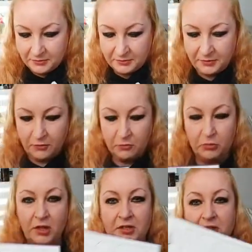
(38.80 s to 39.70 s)
w
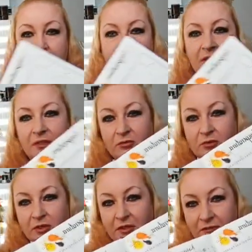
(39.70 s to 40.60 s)
bulecie robię sobie
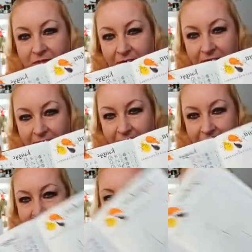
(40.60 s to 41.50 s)
różne
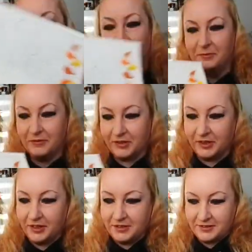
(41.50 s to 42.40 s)

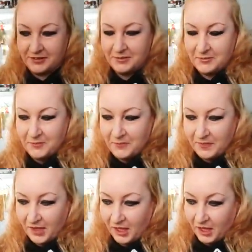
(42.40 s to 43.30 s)
wykresy.
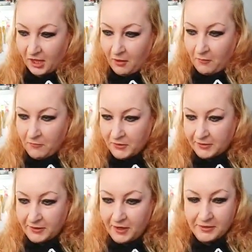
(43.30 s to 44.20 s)

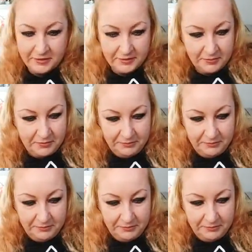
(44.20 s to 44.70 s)
Wykresy.